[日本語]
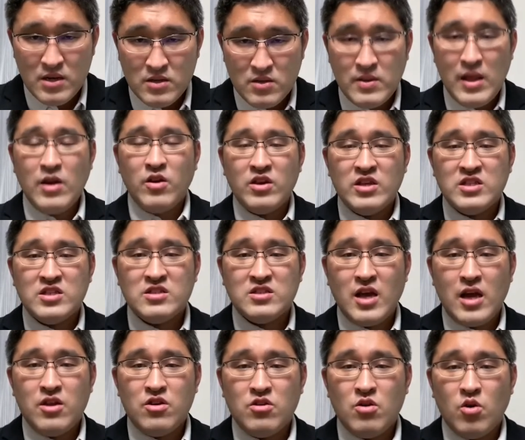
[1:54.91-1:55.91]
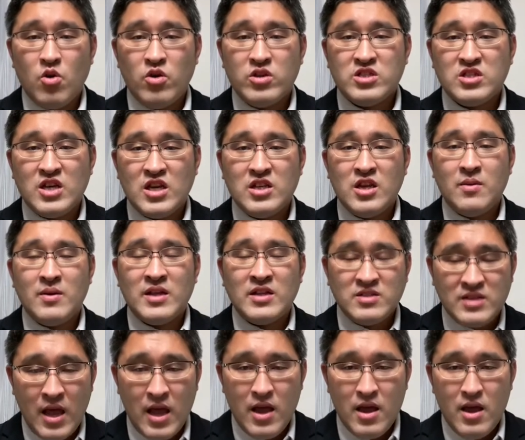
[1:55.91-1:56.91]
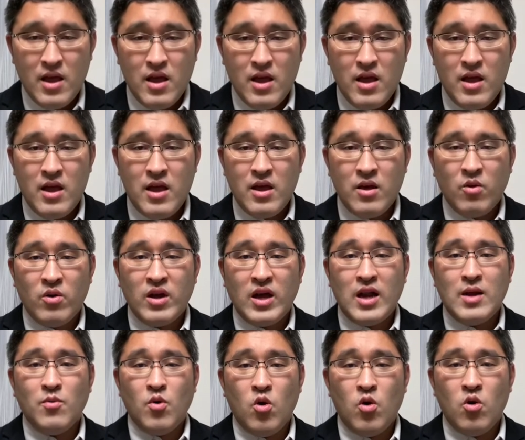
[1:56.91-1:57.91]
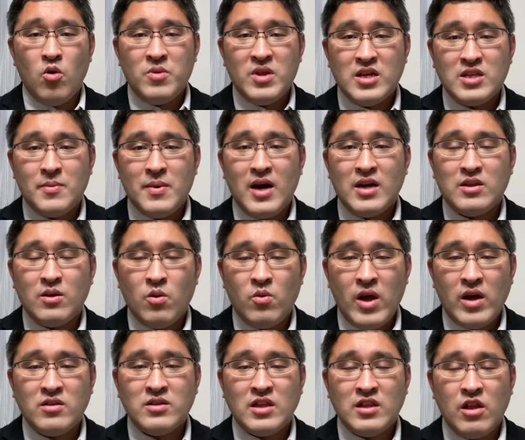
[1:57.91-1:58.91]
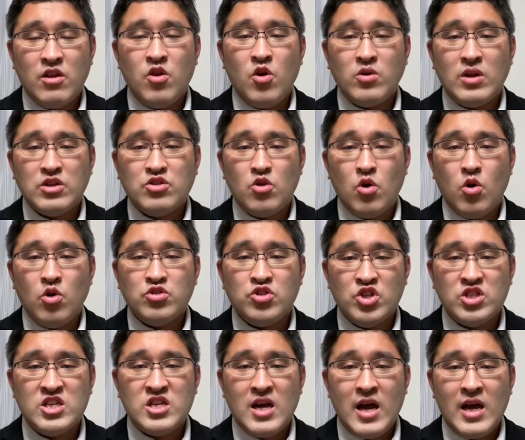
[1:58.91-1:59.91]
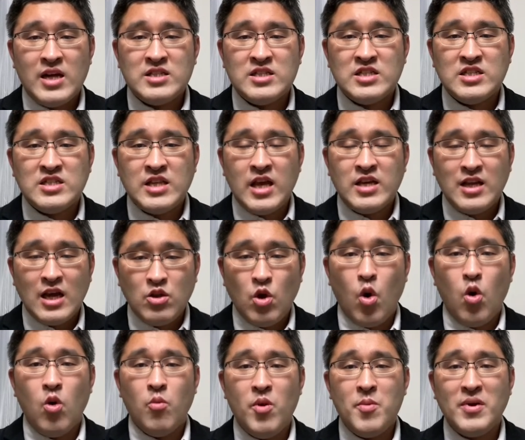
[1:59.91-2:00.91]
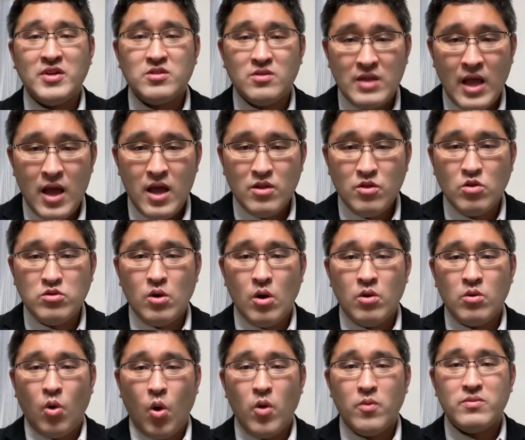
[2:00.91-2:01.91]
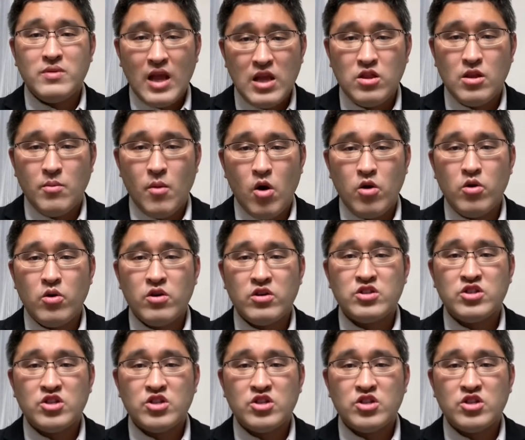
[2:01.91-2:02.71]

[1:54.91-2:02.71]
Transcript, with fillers: つなる石塚優の公式チャンネルはですね、えこれからも皆様方のお役立てるような情報を随時配信していきたいと思いますので、どうぞ今年度もよろ